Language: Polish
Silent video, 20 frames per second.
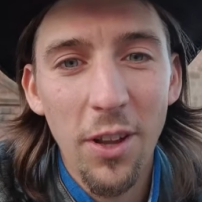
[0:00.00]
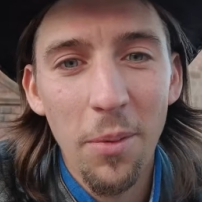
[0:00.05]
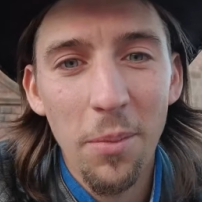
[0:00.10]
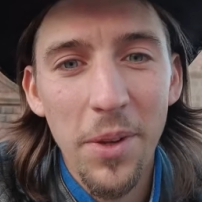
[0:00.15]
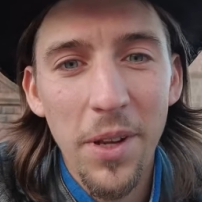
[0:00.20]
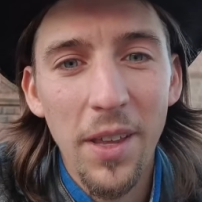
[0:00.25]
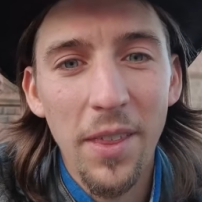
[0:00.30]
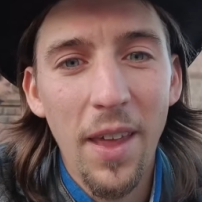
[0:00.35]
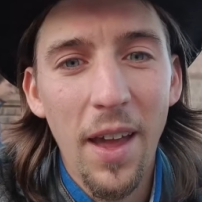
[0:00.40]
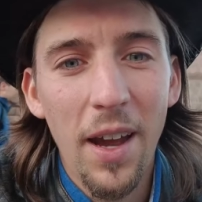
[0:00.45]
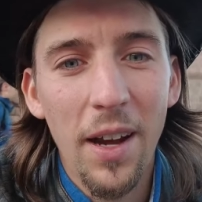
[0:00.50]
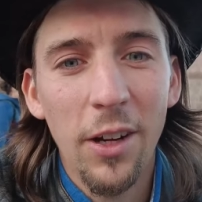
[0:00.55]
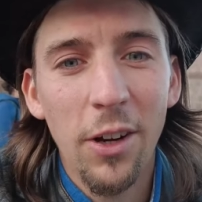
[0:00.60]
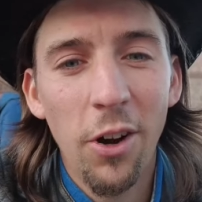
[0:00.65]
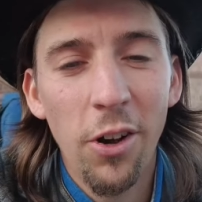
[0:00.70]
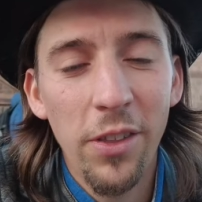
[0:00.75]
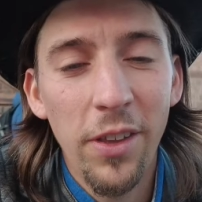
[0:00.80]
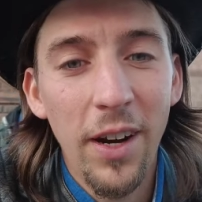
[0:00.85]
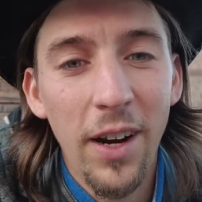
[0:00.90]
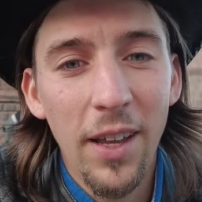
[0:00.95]
do mnie na
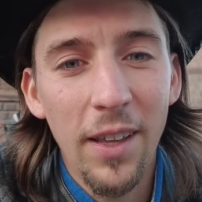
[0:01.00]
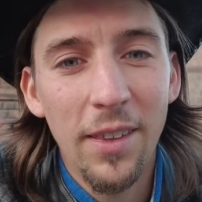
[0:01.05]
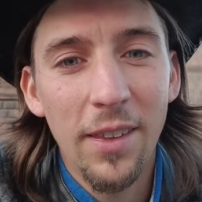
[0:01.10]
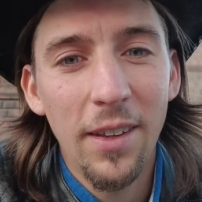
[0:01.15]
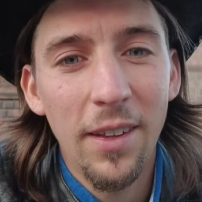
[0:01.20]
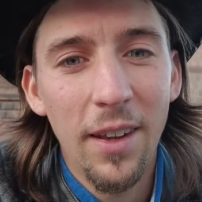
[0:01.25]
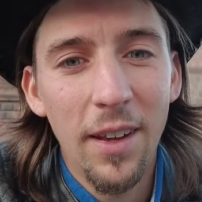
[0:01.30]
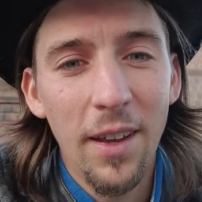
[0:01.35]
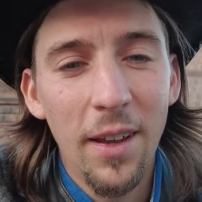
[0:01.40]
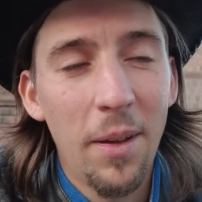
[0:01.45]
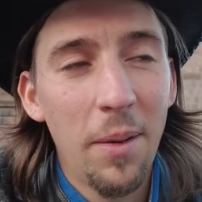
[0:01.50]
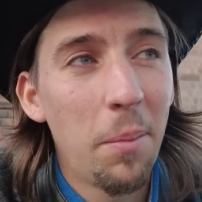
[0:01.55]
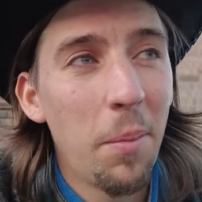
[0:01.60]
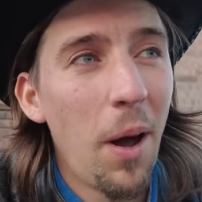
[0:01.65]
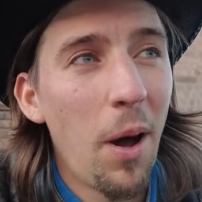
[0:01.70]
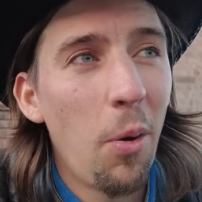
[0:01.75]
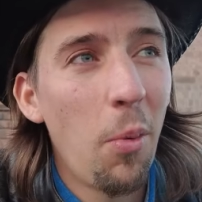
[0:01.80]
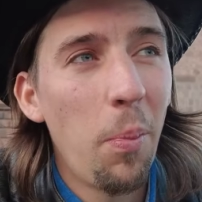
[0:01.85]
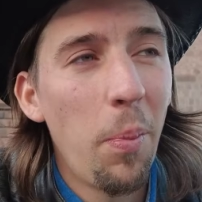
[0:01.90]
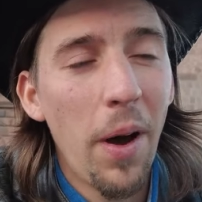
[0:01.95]

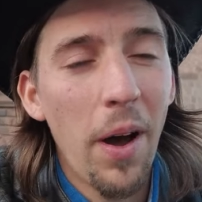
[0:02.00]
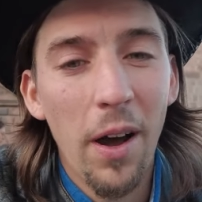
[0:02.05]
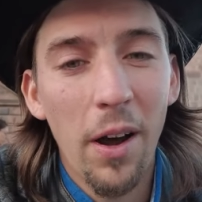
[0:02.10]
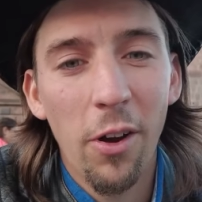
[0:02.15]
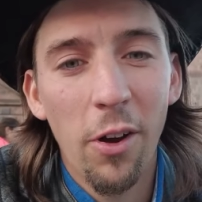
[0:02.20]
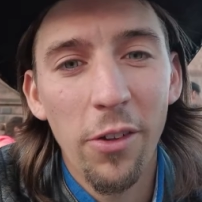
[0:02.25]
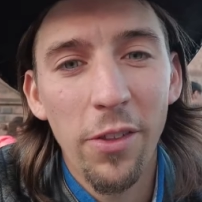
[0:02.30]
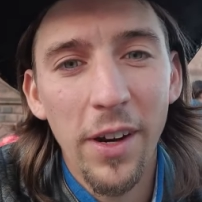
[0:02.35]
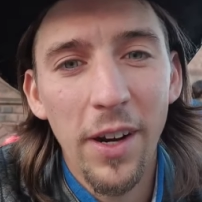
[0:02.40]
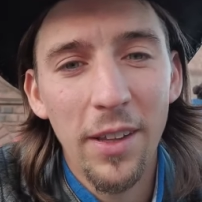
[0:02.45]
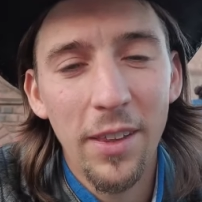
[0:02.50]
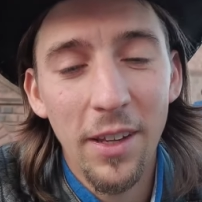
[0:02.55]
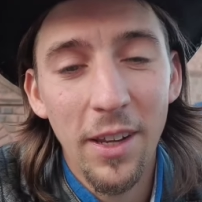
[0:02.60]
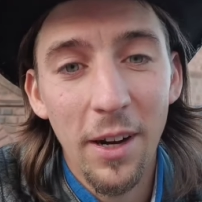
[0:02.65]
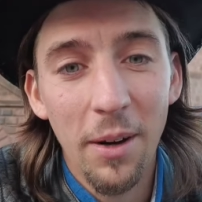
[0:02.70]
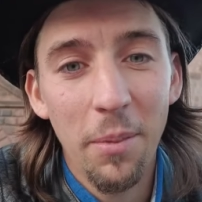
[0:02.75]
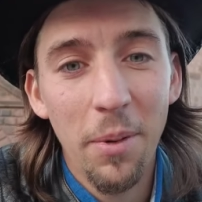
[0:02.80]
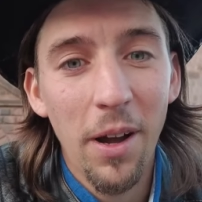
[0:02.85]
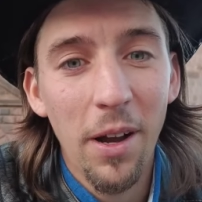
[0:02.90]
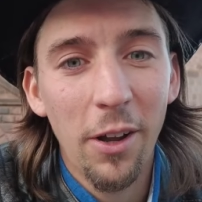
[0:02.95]

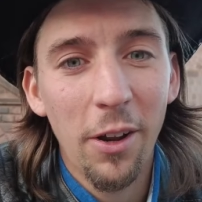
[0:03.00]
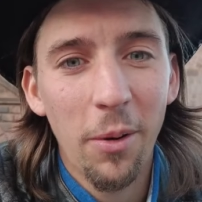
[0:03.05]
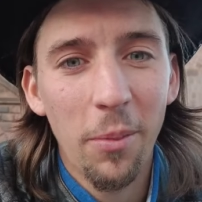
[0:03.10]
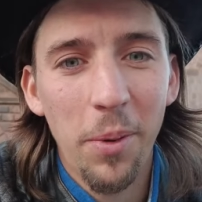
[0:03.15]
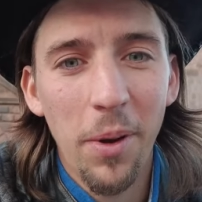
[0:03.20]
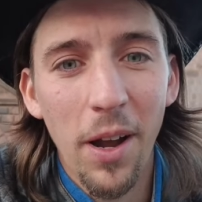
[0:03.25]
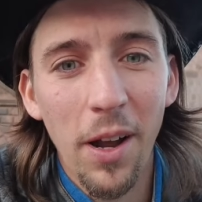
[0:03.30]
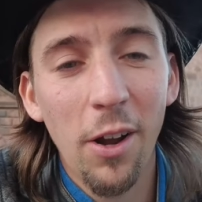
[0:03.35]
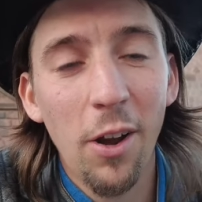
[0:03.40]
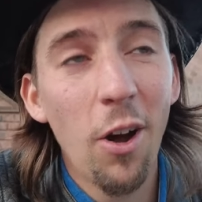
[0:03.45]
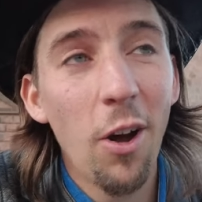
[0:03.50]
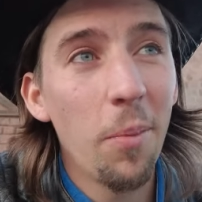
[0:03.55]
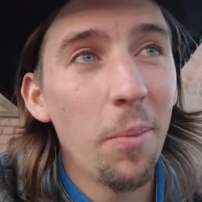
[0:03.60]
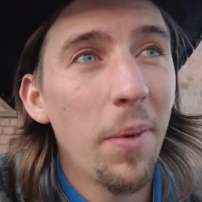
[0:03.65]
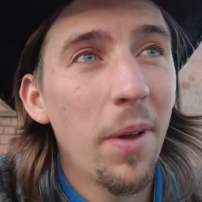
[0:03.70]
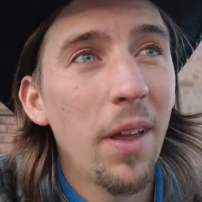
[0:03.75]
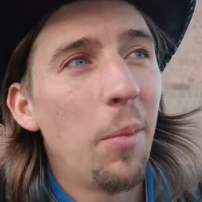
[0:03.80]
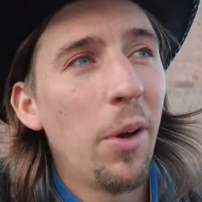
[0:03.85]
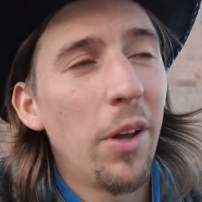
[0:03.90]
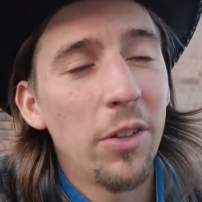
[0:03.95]

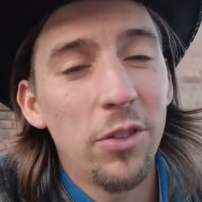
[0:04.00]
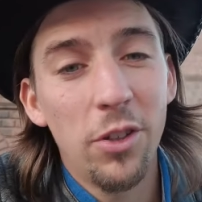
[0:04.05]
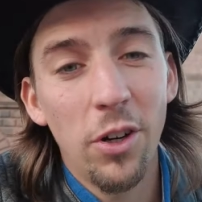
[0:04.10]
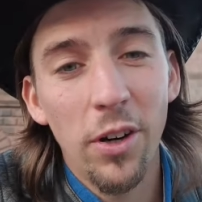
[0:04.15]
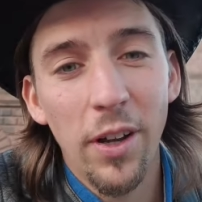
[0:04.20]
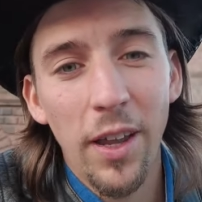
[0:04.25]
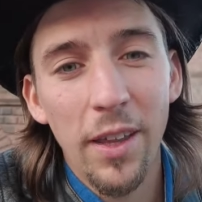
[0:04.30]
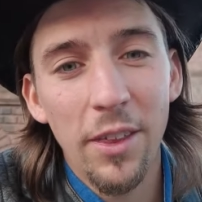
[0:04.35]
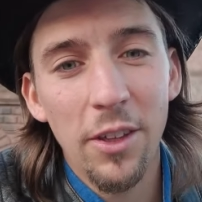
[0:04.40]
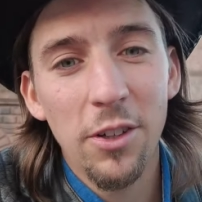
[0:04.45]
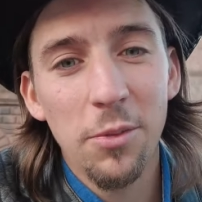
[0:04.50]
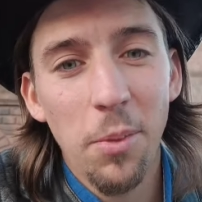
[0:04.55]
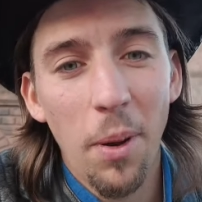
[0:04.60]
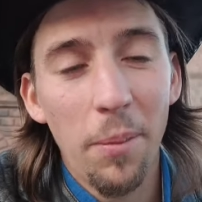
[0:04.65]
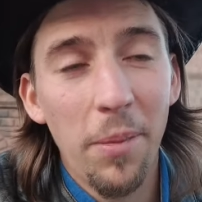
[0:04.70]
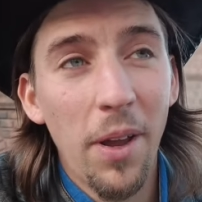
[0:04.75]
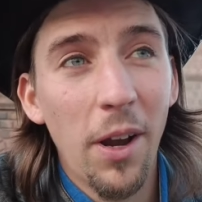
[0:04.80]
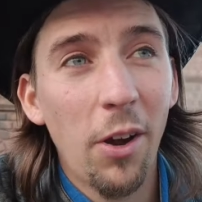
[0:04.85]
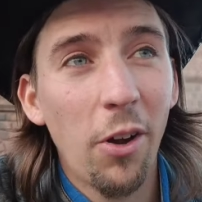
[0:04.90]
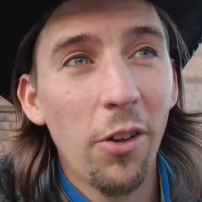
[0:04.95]
konradmałpa.konradjerba.com. Y, Moja stronkę też mam na